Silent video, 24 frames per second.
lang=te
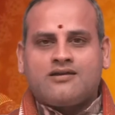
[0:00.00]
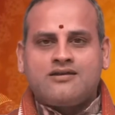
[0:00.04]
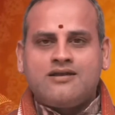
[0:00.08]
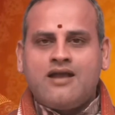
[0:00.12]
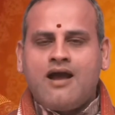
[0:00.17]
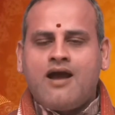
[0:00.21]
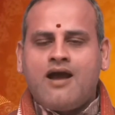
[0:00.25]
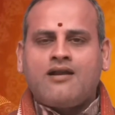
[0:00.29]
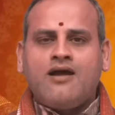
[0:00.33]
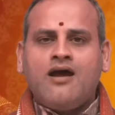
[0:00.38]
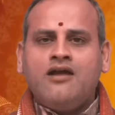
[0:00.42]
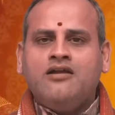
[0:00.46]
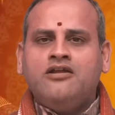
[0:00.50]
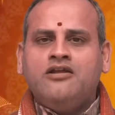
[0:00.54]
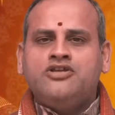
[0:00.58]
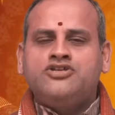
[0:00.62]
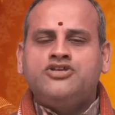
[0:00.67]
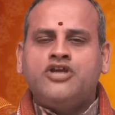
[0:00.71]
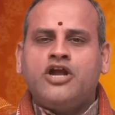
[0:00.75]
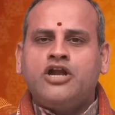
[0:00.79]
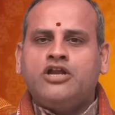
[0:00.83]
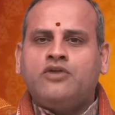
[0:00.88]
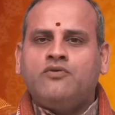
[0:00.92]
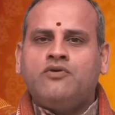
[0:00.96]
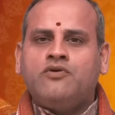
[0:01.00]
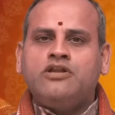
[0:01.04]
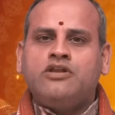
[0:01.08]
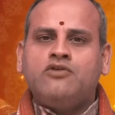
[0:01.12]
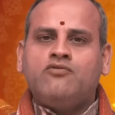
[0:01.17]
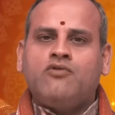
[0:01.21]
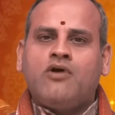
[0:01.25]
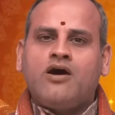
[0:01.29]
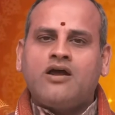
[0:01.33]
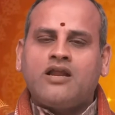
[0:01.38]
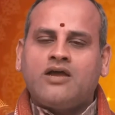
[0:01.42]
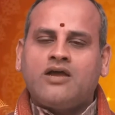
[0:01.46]
జ్ఞానాన్ని ఇచ్చేటువంటి
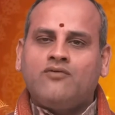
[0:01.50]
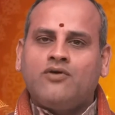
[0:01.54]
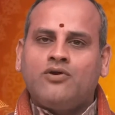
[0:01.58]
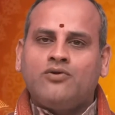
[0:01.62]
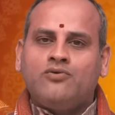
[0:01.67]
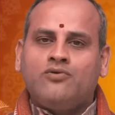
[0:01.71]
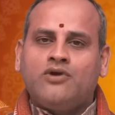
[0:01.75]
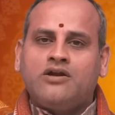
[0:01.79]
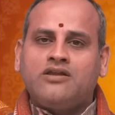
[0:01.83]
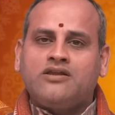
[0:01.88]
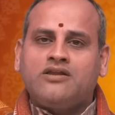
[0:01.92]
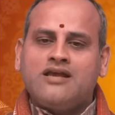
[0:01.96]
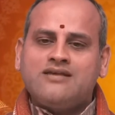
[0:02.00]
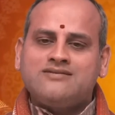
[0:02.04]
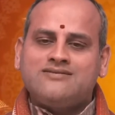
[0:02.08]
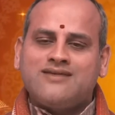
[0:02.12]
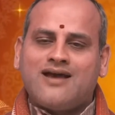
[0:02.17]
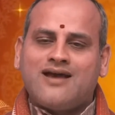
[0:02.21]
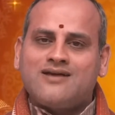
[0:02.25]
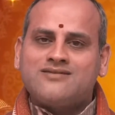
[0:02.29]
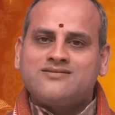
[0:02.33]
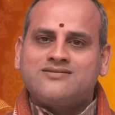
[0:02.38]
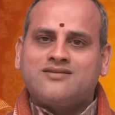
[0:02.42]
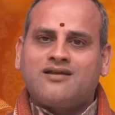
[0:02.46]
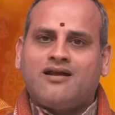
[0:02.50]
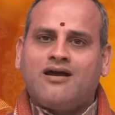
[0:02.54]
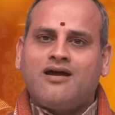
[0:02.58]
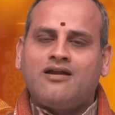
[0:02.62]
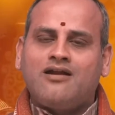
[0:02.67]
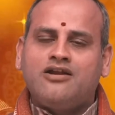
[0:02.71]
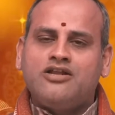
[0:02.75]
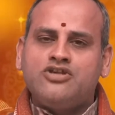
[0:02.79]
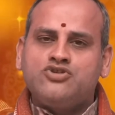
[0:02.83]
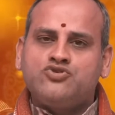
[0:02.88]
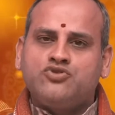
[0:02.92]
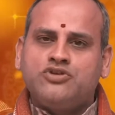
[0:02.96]
వారు ఎవరు అంటే
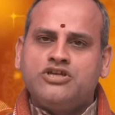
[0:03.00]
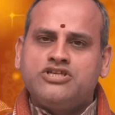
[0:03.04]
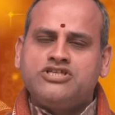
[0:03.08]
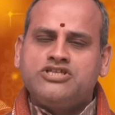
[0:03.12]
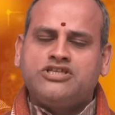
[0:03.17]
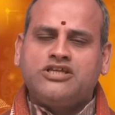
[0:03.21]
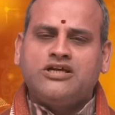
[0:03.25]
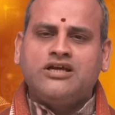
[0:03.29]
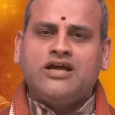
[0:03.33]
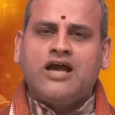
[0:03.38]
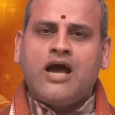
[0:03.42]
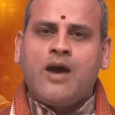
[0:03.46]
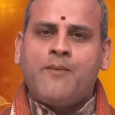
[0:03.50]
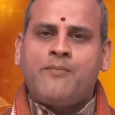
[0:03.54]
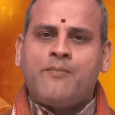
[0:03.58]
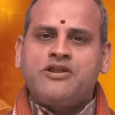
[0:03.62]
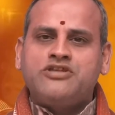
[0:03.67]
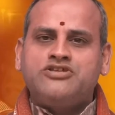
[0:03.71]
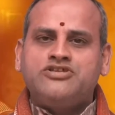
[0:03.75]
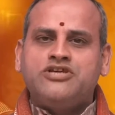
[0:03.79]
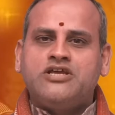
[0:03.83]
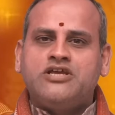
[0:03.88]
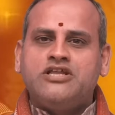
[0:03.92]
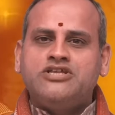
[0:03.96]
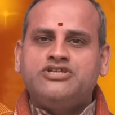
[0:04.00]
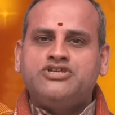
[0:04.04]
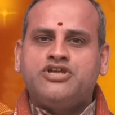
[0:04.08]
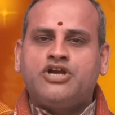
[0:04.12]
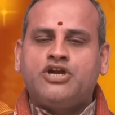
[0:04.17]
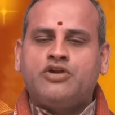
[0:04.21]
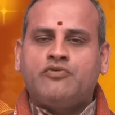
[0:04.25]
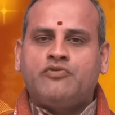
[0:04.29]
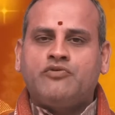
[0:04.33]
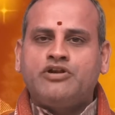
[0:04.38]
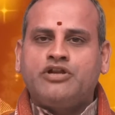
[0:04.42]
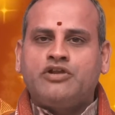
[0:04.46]
శాస్త్రాన్ని సునిశ్చితంగా
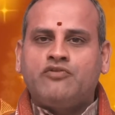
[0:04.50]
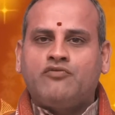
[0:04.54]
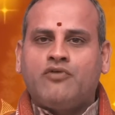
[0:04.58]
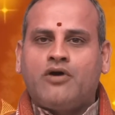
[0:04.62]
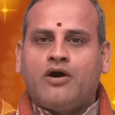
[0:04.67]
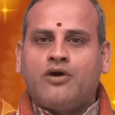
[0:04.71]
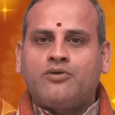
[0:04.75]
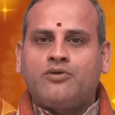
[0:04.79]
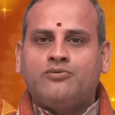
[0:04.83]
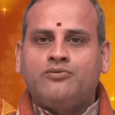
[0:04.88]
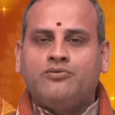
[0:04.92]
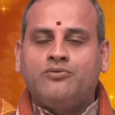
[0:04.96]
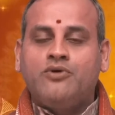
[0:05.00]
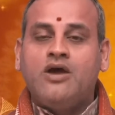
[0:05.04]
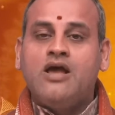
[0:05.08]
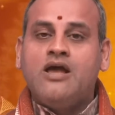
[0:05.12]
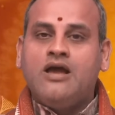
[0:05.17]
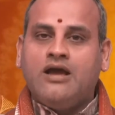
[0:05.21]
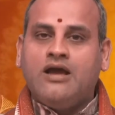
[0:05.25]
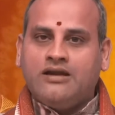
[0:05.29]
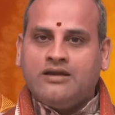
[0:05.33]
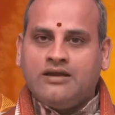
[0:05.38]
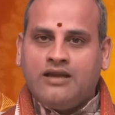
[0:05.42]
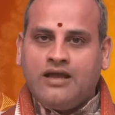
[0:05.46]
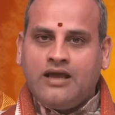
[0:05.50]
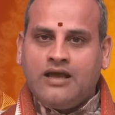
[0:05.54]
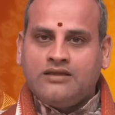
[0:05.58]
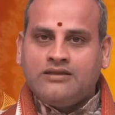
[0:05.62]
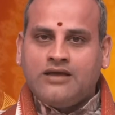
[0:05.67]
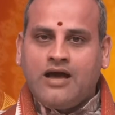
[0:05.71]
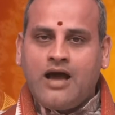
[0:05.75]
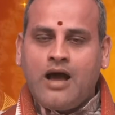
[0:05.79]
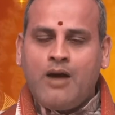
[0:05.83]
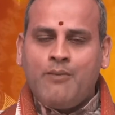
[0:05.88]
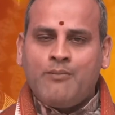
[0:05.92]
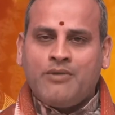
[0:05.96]
పరిశీలించినటువంటి వారు
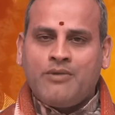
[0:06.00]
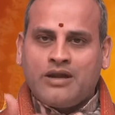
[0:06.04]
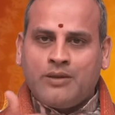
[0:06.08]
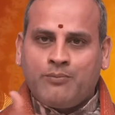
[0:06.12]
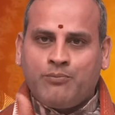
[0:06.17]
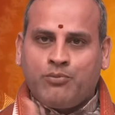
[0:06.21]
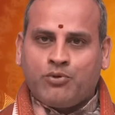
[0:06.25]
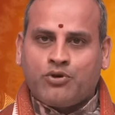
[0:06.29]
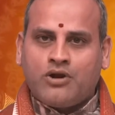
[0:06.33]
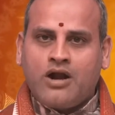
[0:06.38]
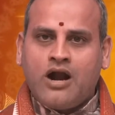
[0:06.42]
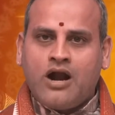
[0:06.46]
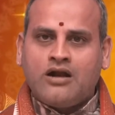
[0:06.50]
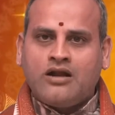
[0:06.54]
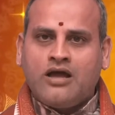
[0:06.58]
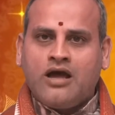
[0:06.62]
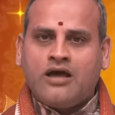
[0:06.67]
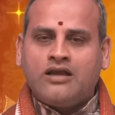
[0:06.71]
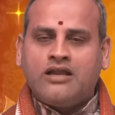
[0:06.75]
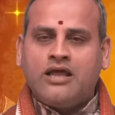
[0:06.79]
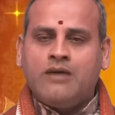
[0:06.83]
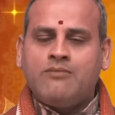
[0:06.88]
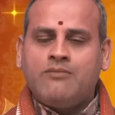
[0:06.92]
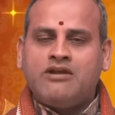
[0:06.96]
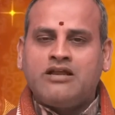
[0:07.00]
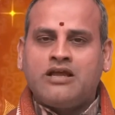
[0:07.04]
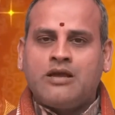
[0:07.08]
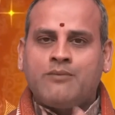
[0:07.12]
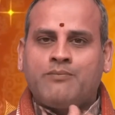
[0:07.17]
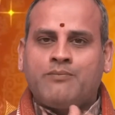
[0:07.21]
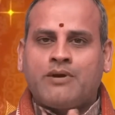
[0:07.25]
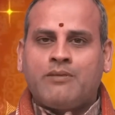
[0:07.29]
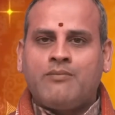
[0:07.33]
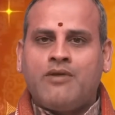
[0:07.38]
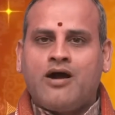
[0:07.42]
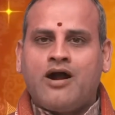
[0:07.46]
లేదా మన పురాణాలే మనకి
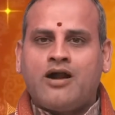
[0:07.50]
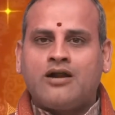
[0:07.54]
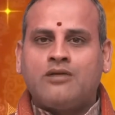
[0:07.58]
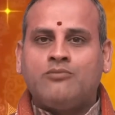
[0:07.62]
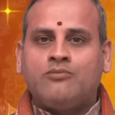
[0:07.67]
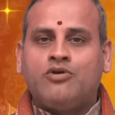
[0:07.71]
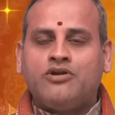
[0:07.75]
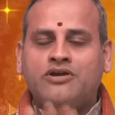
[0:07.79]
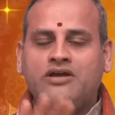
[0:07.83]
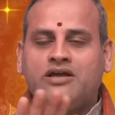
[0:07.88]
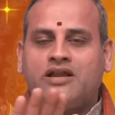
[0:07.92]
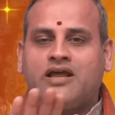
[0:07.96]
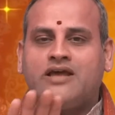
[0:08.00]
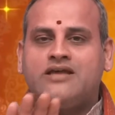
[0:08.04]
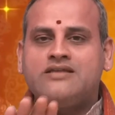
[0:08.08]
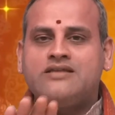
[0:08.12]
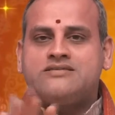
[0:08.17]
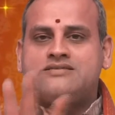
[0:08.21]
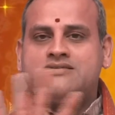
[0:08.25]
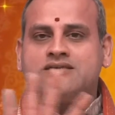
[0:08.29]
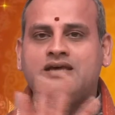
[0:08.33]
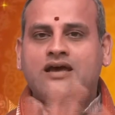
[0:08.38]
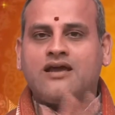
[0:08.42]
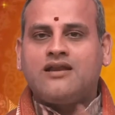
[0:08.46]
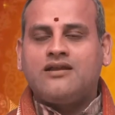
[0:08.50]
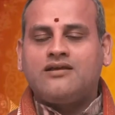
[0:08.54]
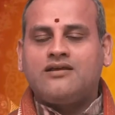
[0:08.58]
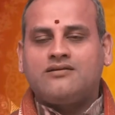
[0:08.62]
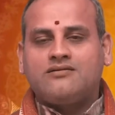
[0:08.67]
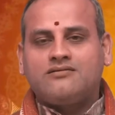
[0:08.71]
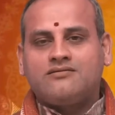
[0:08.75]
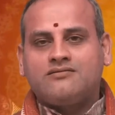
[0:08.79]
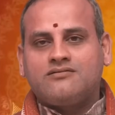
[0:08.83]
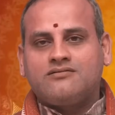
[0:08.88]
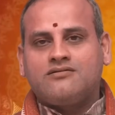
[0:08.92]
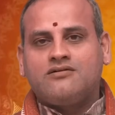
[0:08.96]
ప్రమాణము అని గ్రహించాలి
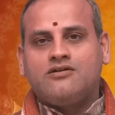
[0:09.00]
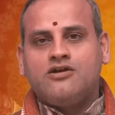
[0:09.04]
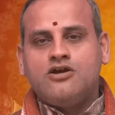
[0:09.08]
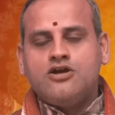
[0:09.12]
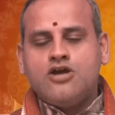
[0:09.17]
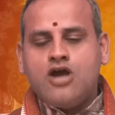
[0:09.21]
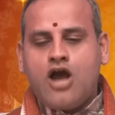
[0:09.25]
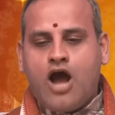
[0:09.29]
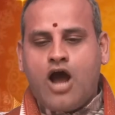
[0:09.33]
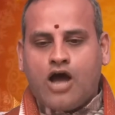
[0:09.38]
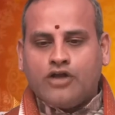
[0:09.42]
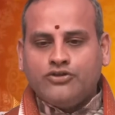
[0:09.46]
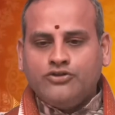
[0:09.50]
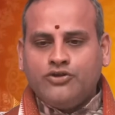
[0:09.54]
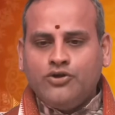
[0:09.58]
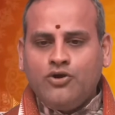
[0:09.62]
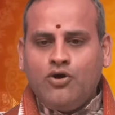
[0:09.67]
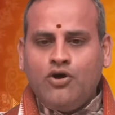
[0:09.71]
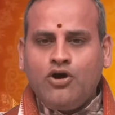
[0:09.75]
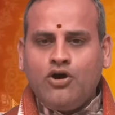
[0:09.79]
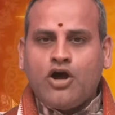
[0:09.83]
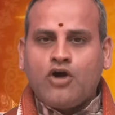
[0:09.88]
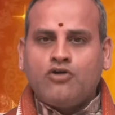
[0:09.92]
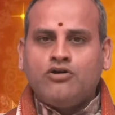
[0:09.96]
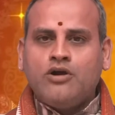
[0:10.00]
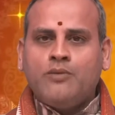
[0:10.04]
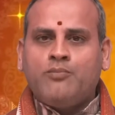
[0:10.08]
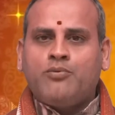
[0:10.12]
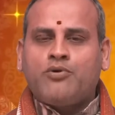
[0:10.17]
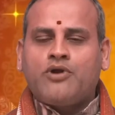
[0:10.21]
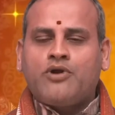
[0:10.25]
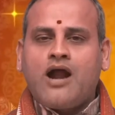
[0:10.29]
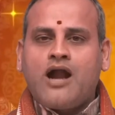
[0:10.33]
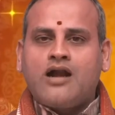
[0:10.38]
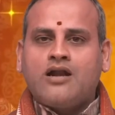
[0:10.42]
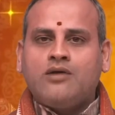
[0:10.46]
అందులో గరుడ
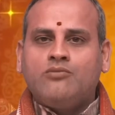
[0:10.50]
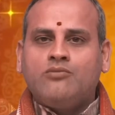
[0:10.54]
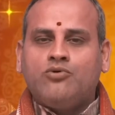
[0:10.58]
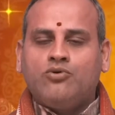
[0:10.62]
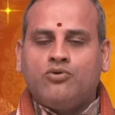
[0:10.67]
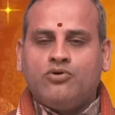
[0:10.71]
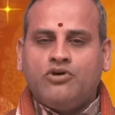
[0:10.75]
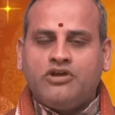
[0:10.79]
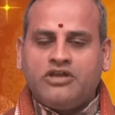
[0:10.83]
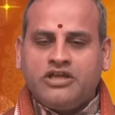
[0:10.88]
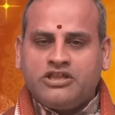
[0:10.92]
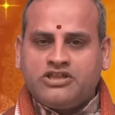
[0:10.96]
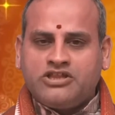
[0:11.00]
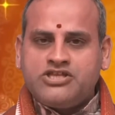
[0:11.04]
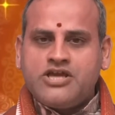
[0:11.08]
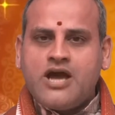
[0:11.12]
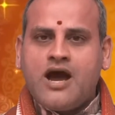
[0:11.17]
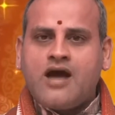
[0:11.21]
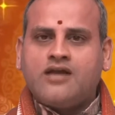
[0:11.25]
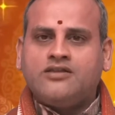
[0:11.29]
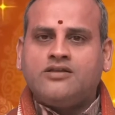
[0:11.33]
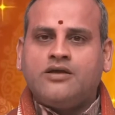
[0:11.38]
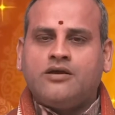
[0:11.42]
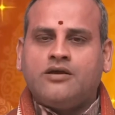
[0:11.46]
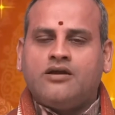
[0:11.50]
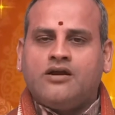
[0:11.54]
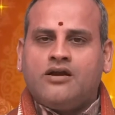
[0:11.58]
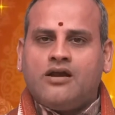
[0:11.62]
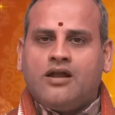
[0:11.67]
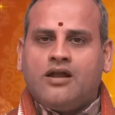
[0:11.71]
పురాణము ఇత్యాది